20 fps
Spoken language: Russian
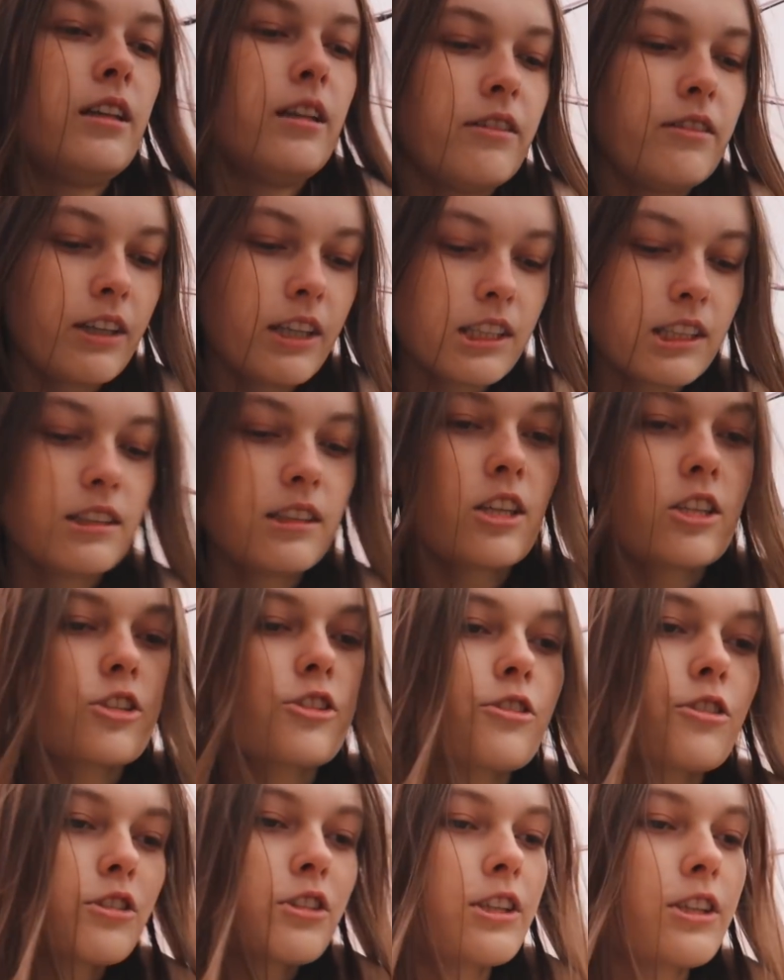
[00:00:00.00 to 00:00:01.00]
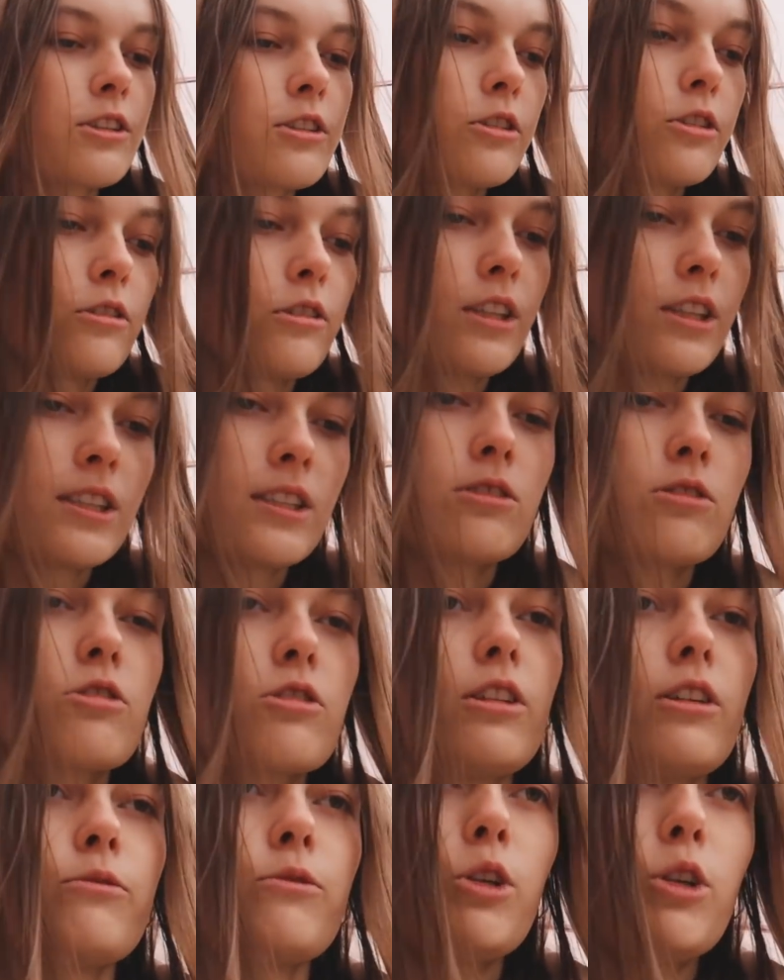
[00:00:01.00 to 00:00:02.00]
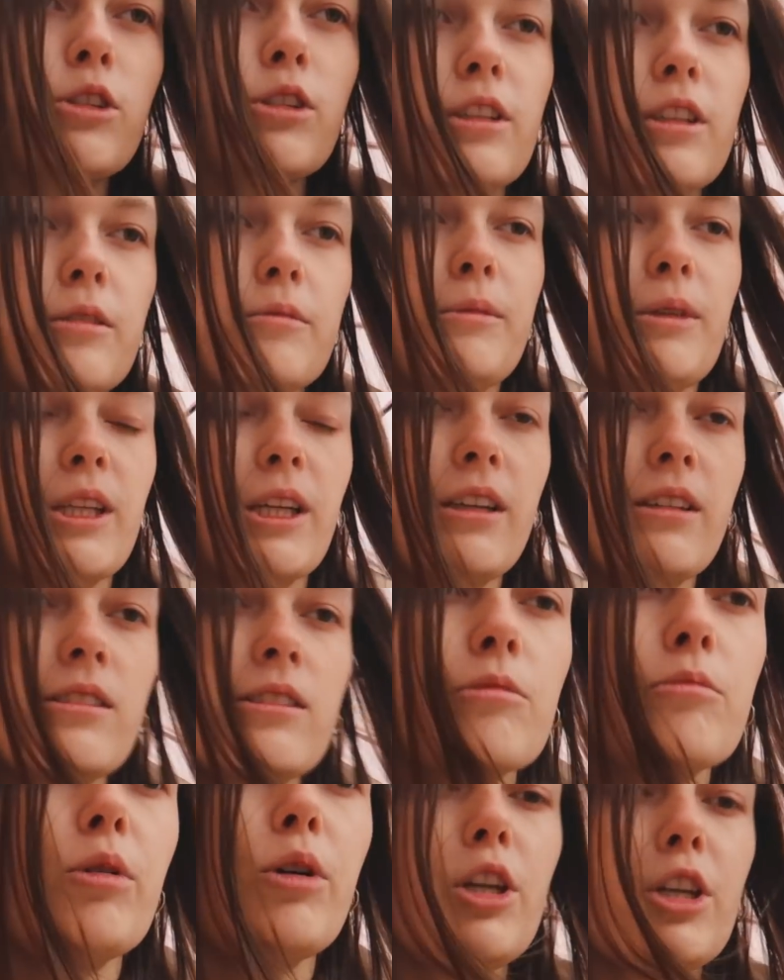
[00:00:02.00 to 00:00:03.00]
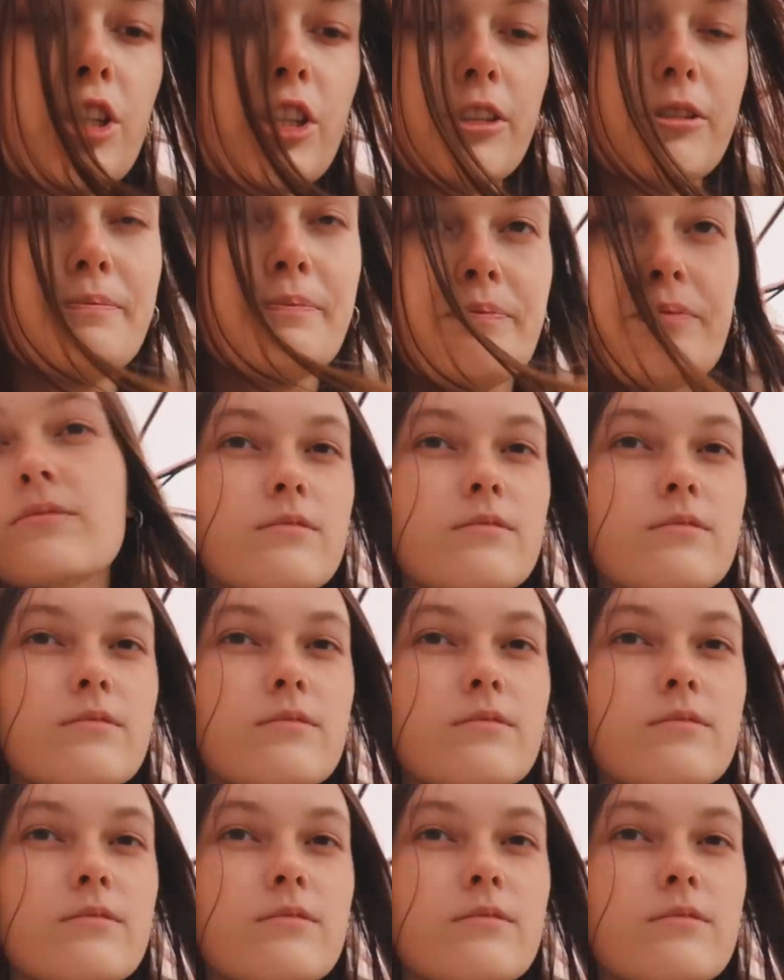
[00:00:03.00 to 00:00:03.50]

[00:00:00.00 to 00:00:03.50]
наверное, даже тот, который у нас уже давно открыт, мне нравится больше.